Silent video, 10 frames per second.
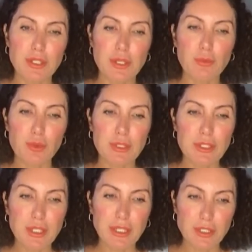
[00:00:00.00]
yaşamı
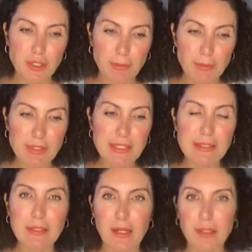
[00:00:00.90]
ustaca yaşamamızı
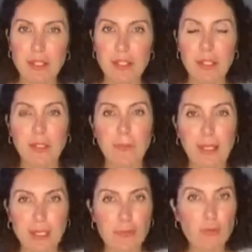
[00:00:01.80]
sağlayacak
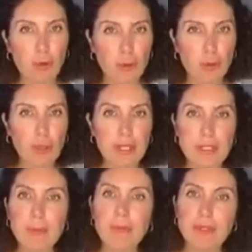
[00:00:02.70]
benim
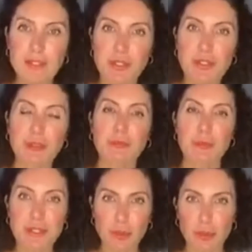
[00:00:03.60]
formüllerimdir
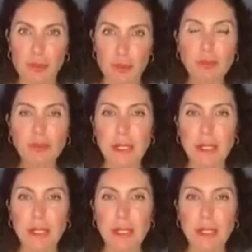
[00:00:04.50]
mi diyorsun?